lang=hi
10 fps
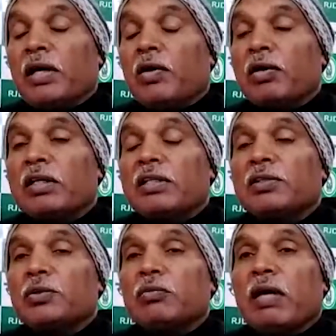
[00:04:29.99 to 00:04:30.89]
और
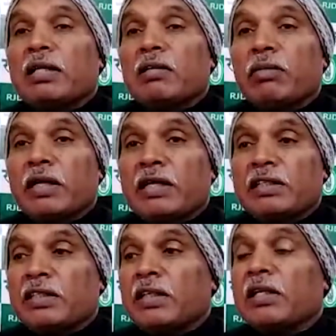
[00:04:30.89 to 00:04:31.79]
नीतीश कुमार जी
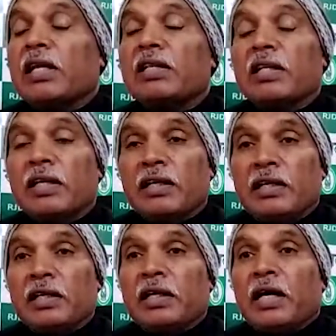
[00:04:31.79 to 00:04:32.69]
वैकेंसी निकालते नहीं हैं